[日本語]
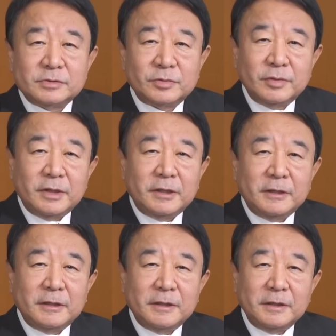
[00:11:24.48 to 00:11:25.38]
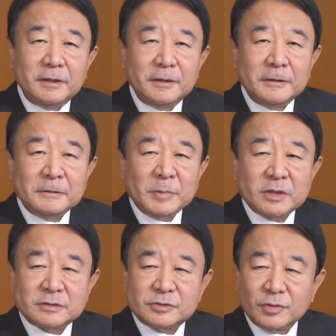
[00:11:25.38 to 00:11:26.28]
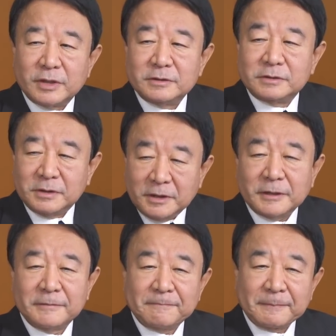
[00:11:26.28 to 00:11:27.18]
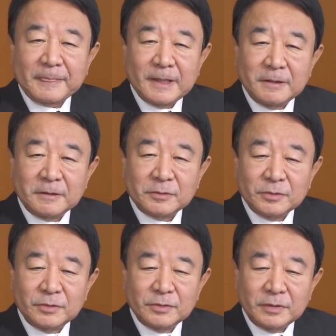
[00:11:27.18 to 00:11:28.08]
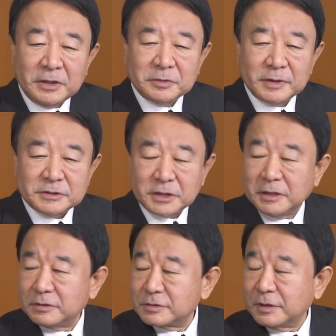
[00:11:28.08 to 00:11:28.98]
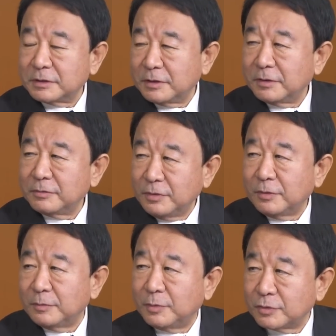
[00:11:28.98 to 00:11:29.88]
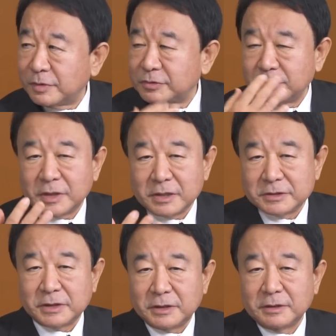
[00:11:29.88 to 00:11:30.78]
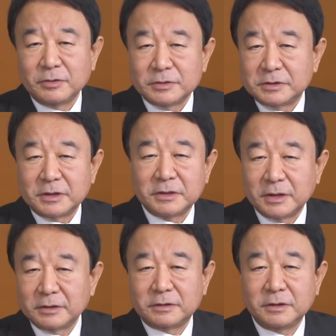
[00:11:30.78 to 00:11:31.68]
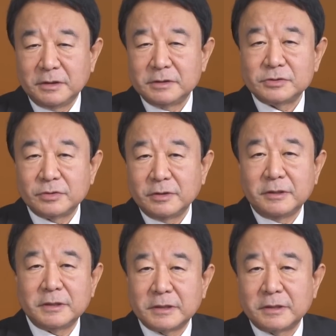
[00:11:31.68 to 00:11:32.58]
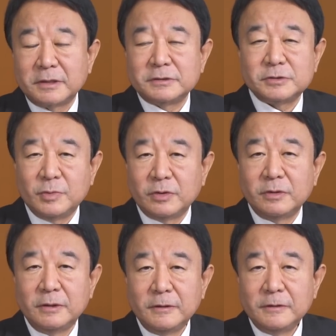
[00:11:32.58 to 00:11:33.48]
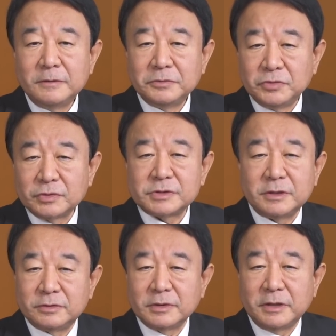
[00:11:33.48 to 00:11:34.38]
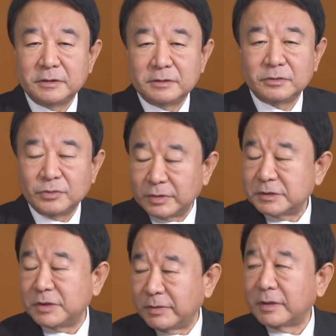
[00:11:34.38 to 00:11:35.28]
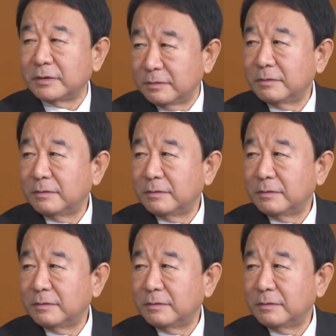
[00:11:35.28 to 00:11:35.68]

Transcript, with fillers: それはあマルクスとか言ったあのあるべき社会の姿を僕はそういう考えじゃないけど言ったんであってそれは必ずしも独裁という概念と同じではないよ。